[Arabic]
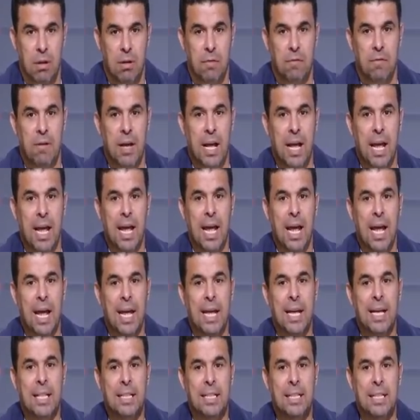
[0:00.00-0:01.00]

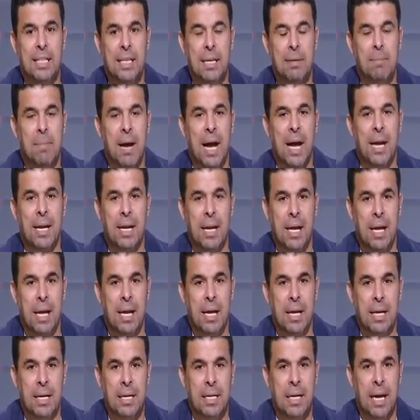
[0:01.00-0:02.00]
فهي دي
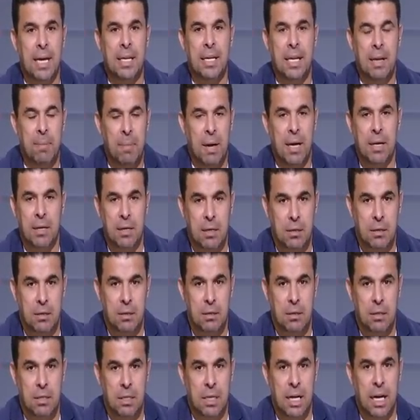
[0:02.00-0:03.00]
معنى يعني ايه بنك
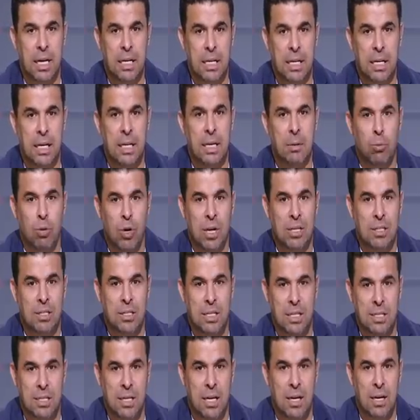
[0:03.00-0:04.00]
يعني ايه
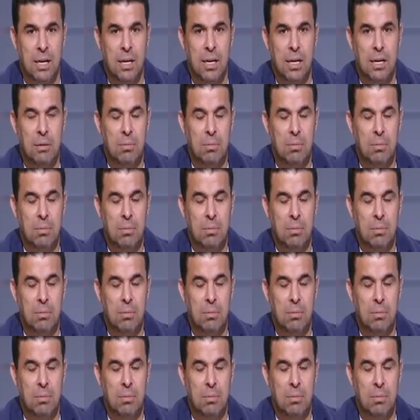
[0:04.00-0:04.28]
مؤسسه